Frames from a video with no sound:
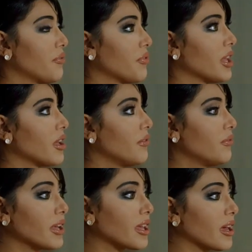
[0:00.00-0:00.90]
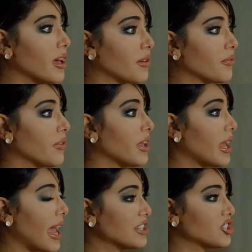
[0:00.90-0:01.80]
في الفكر
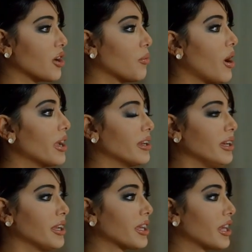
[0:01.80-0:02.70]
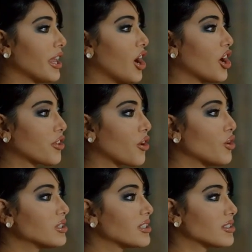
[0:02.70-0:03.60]
في اشياء وايد احنا كنا ناخذ
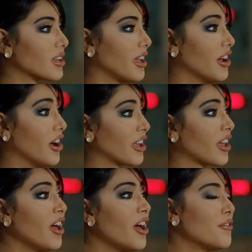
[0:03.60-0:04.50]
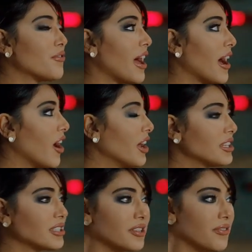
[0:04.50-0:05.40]
كورسز هناك
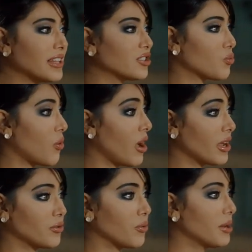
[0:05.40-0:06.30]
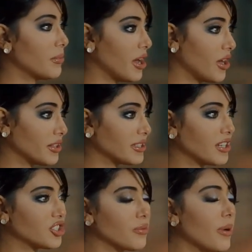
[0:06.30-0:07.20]
فانا استفدت وايد وايد من هذه
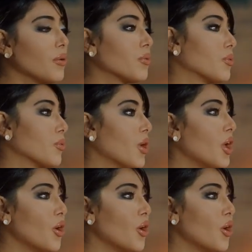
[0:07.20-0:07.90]
التجربه و...